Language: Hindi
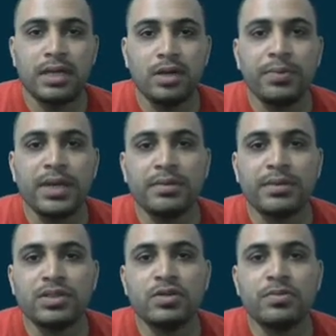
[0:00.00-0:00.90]
हेलो प्यारे
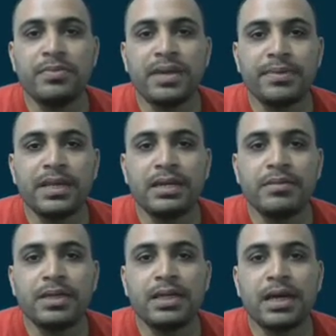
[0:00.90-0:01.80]
बच्चों मैं प्रियांक
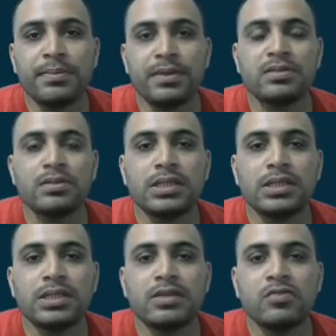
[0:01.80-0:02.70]
भट्ट आपका स्वागत
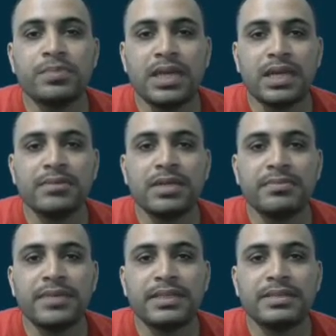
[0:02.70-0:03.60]
करता हूं प्रियांक भट्ट
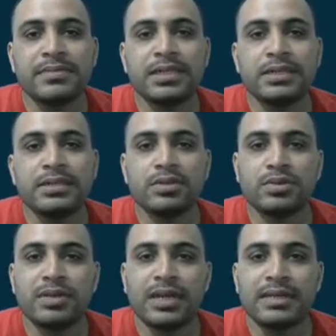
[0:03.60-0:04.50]
मैथ्स में
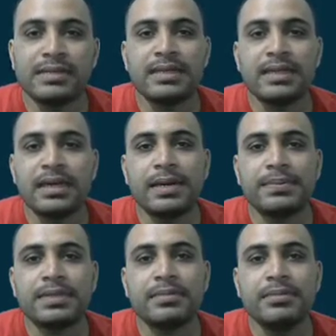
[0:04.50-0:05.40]
तो कैसे हैं आप
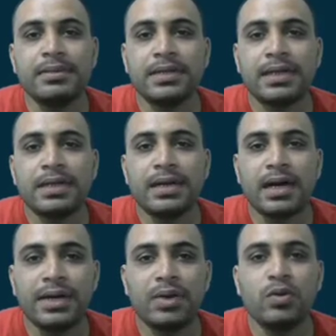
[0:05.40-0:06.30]
सब
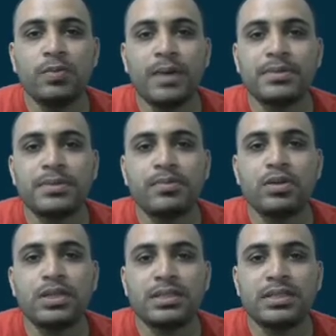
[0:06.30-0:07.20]
आई होप आप सब
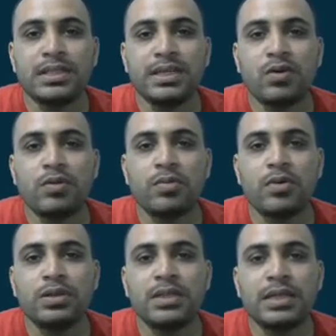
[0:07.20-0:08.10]
बहुत अच्छे हैं और
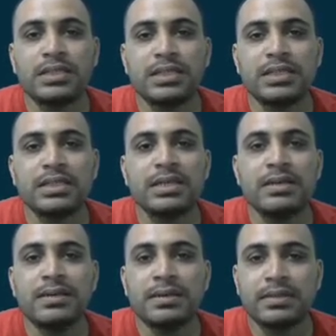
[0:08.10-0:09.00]
बहुत ही अच्छे से
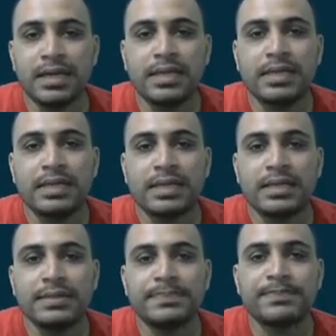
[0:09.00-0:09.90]
तैयारी कर
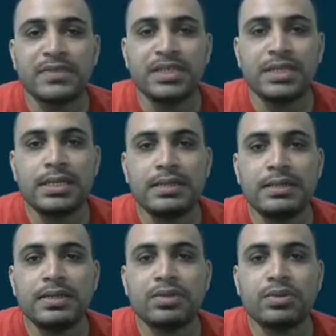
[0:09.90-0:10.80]
रहे हैं ठीक है
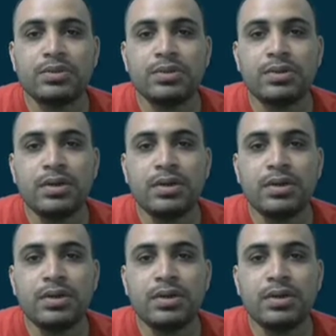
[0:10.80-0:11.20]
तो